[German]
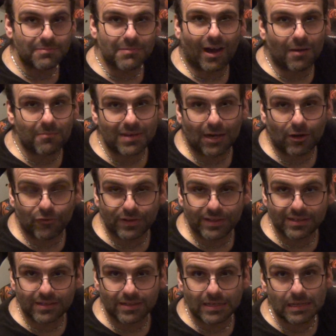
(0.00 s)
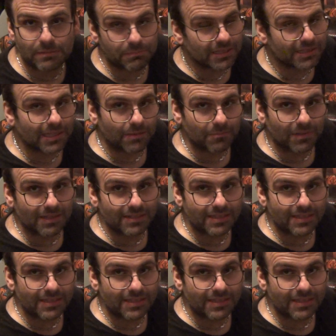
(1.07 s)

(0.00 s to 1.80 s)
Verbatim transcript: immer am Laufenden mit dem